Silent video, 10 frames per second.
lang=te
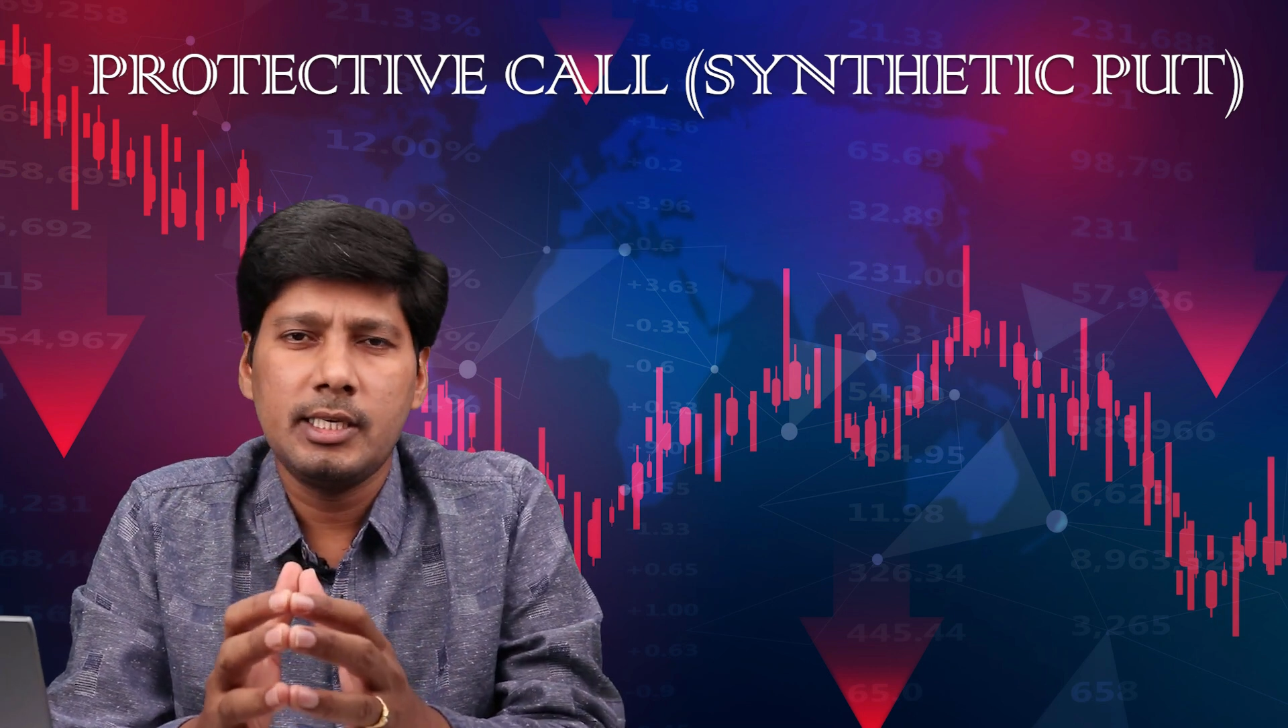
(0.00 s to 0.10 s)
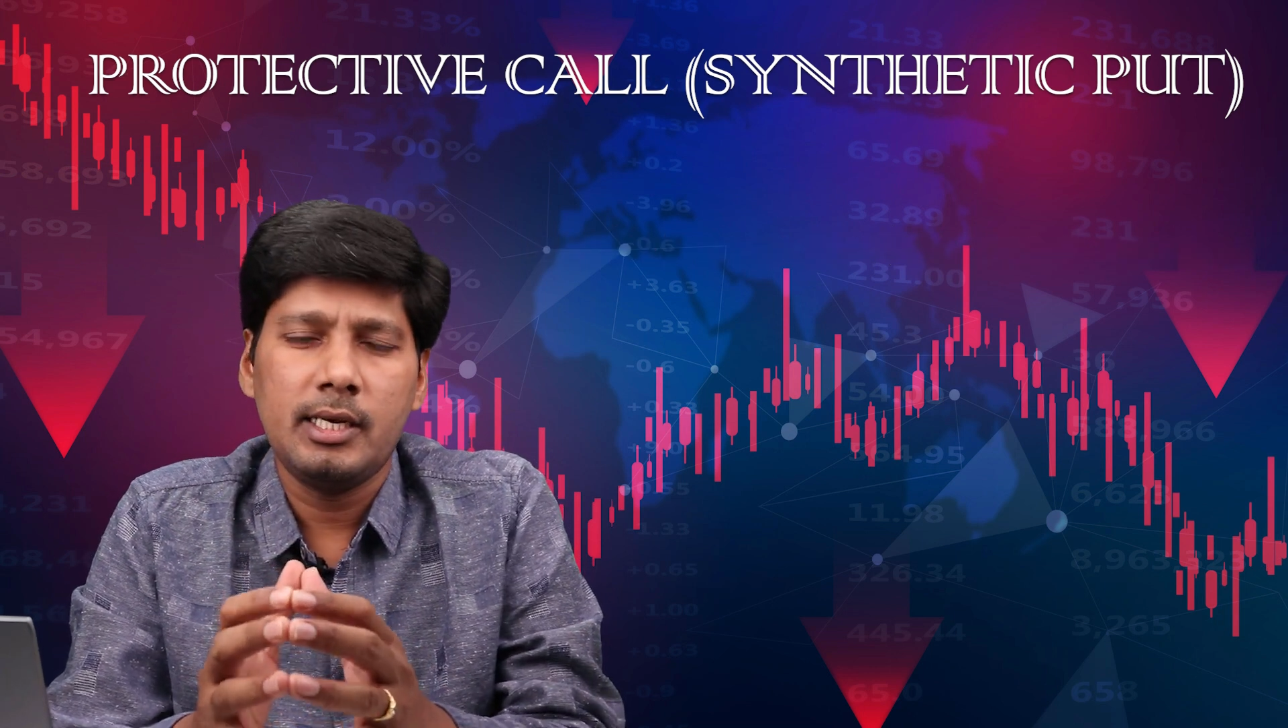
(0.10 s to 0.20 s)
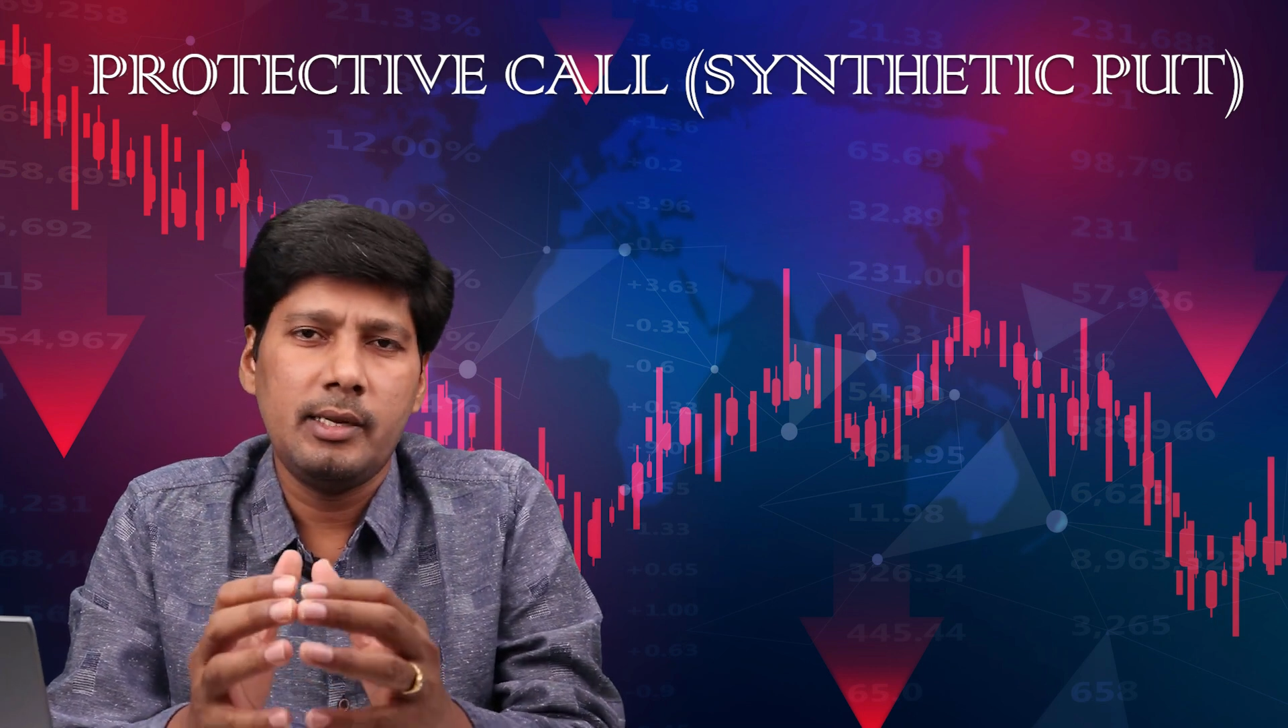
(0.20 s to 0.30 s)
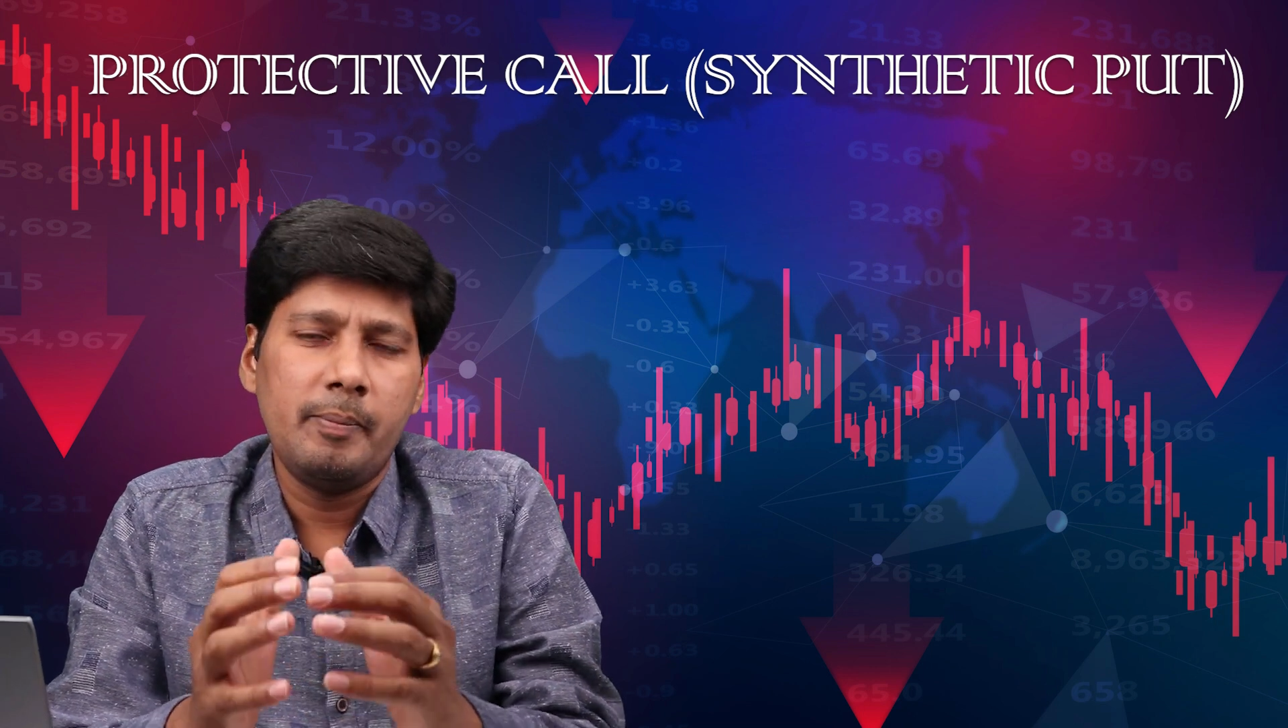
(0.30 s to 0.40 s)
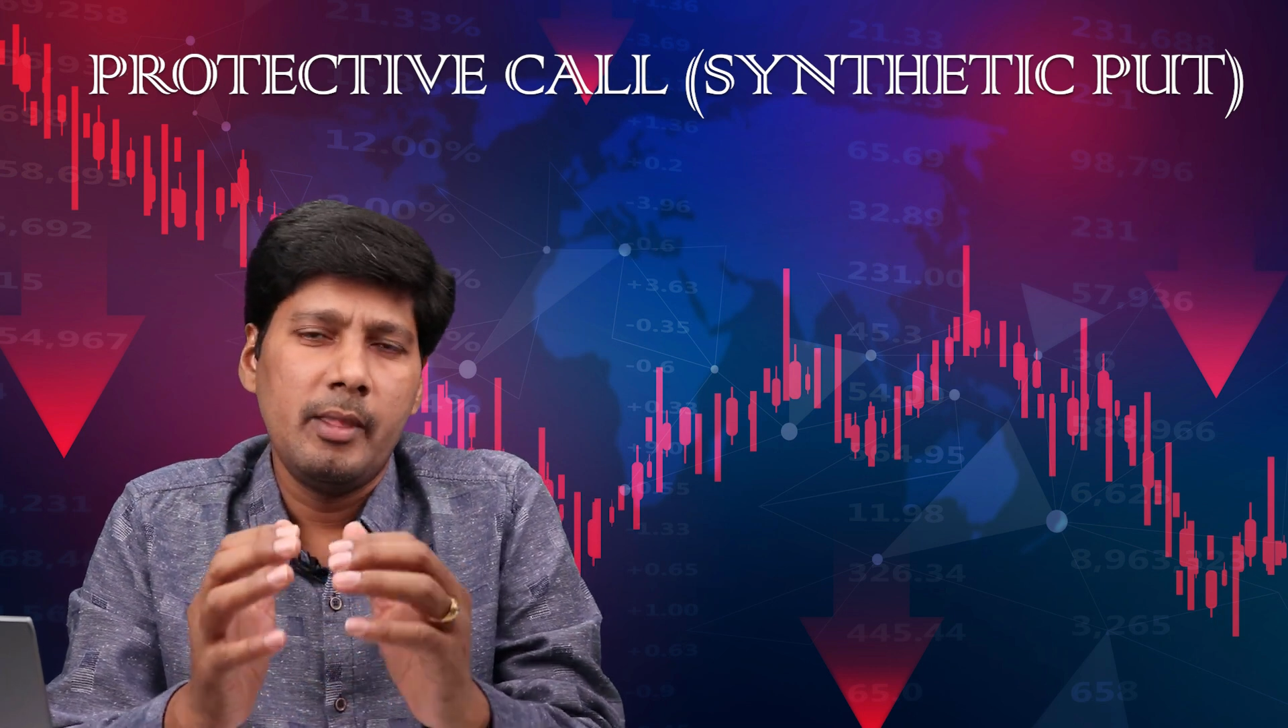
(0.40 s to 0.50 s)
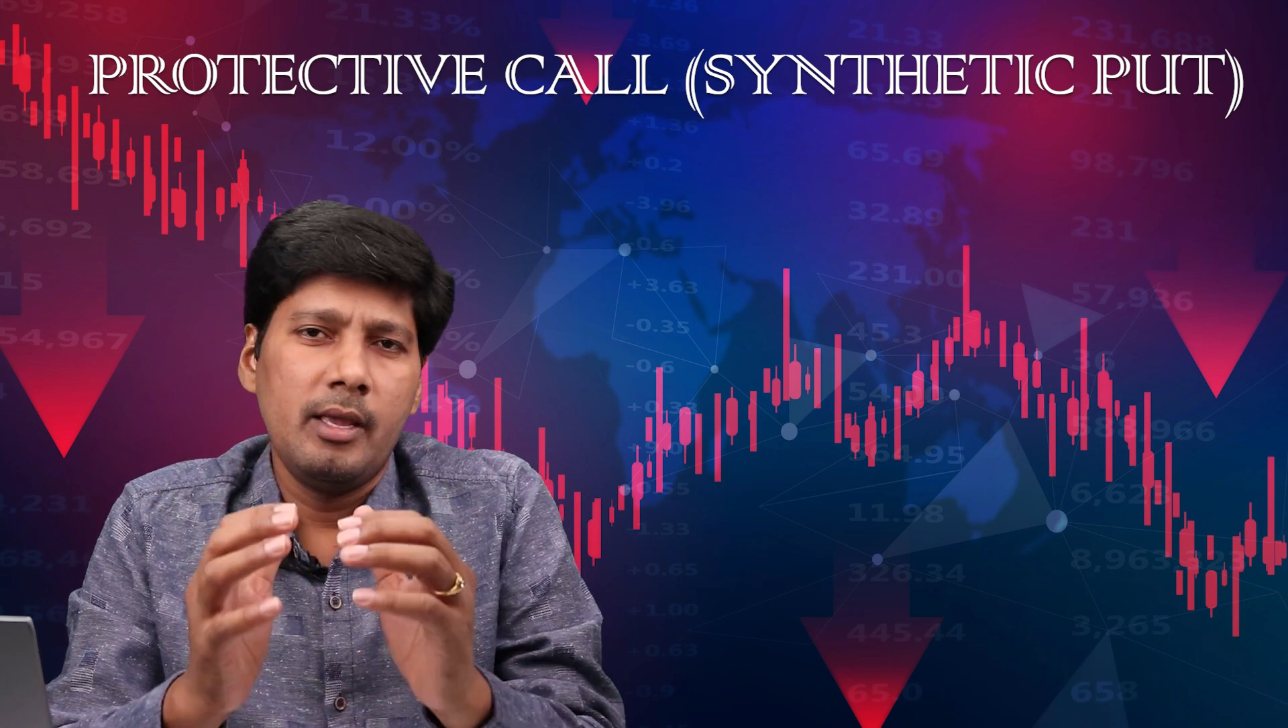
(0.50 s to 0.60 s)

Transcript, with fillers: చేయాలి